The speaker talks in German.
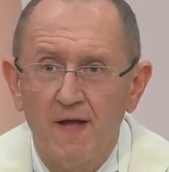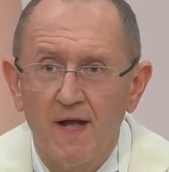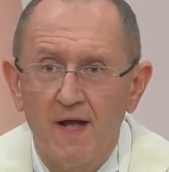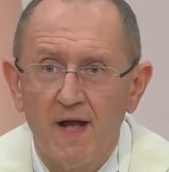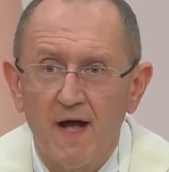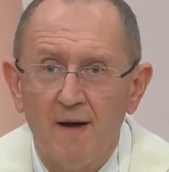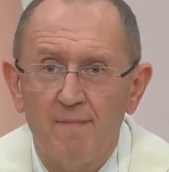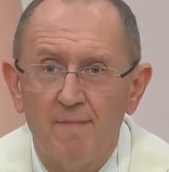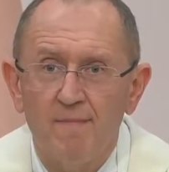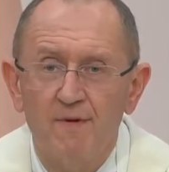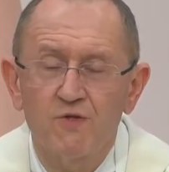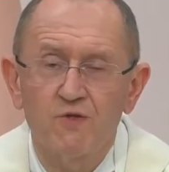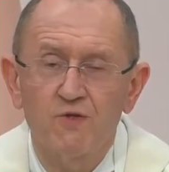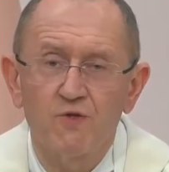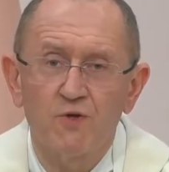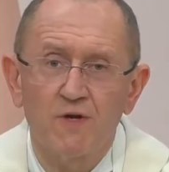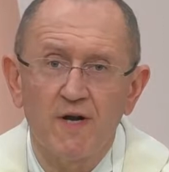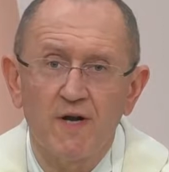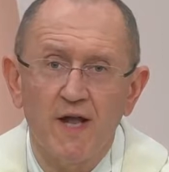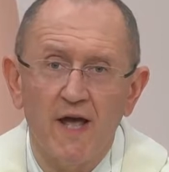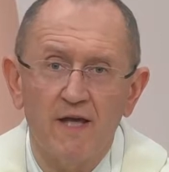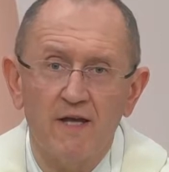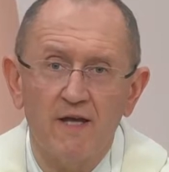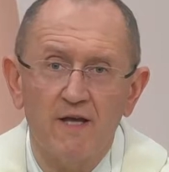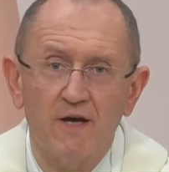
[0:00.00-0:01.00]
aber
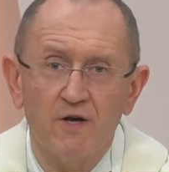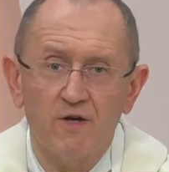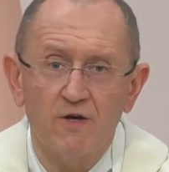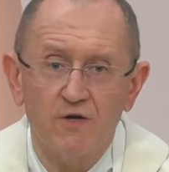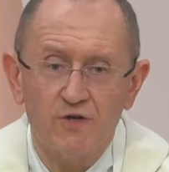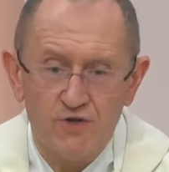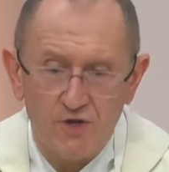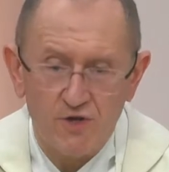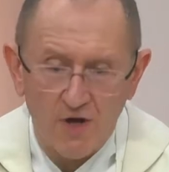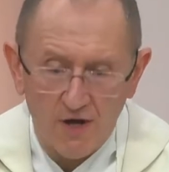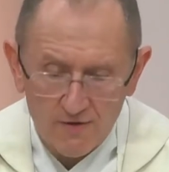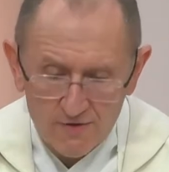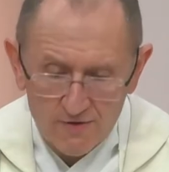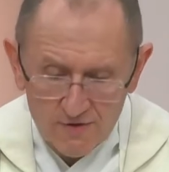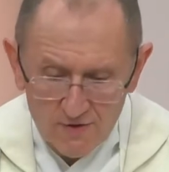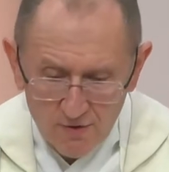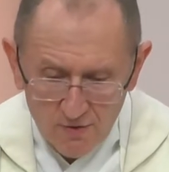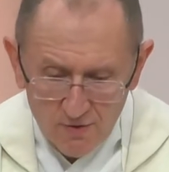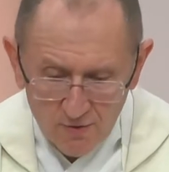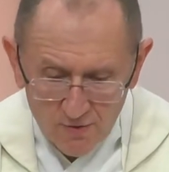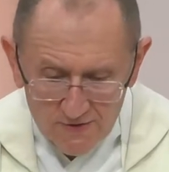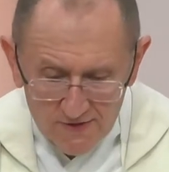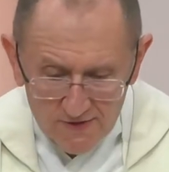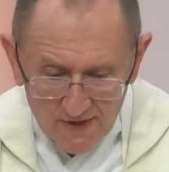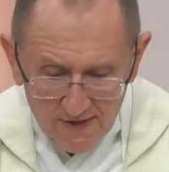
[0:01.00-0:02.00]
zugleich auch
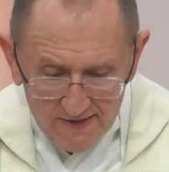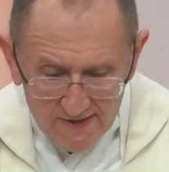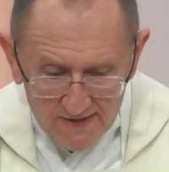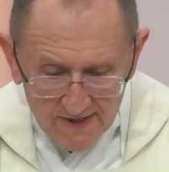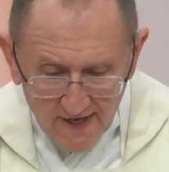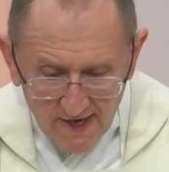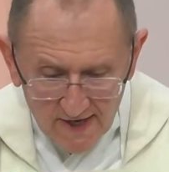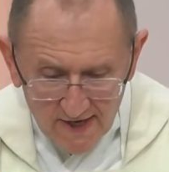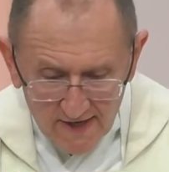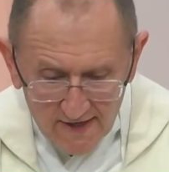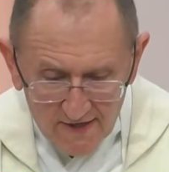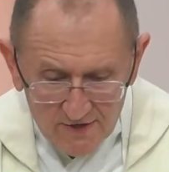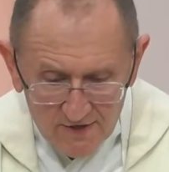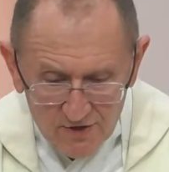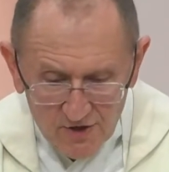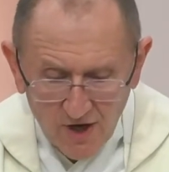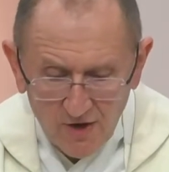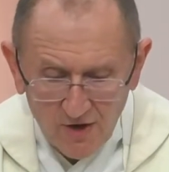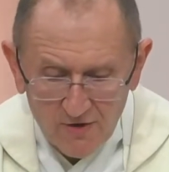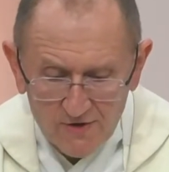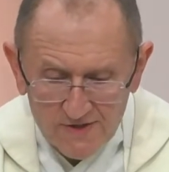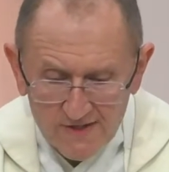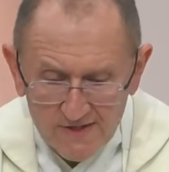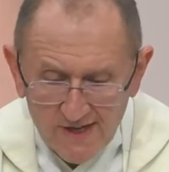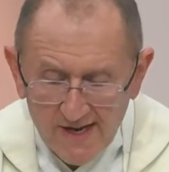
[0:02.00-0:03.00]
chancenlose Zeit,
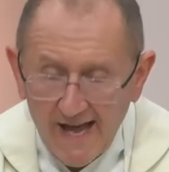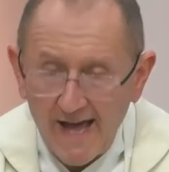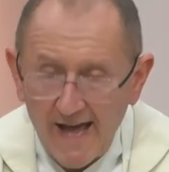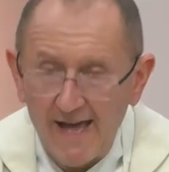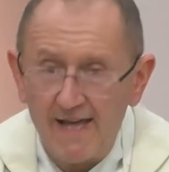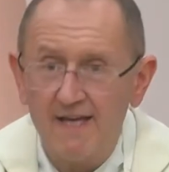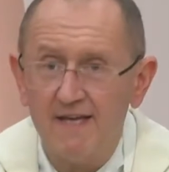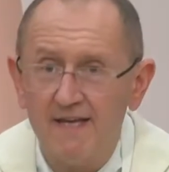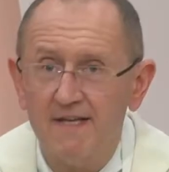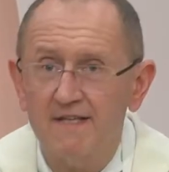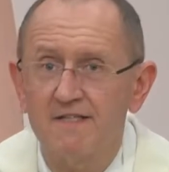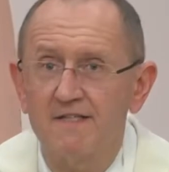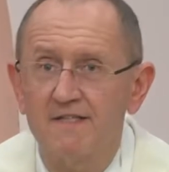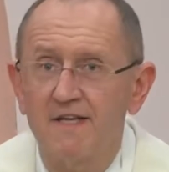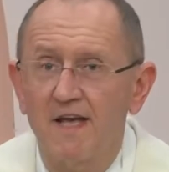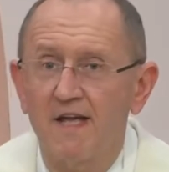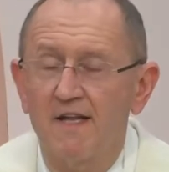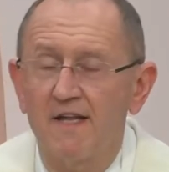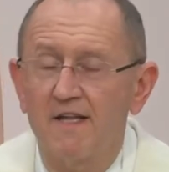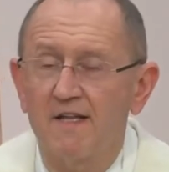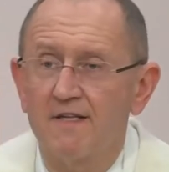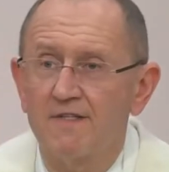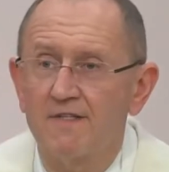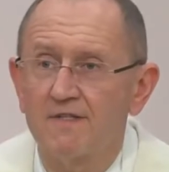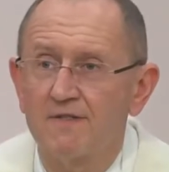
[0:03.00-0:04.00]
chancenreiche Zeit
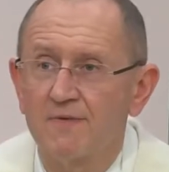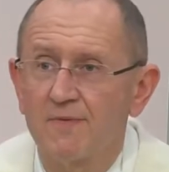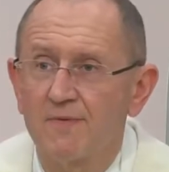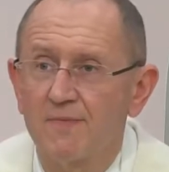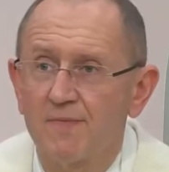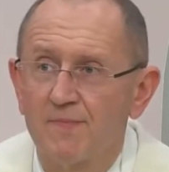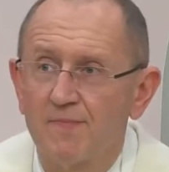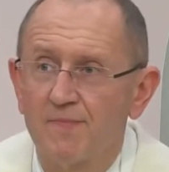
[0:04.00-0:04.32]
ist.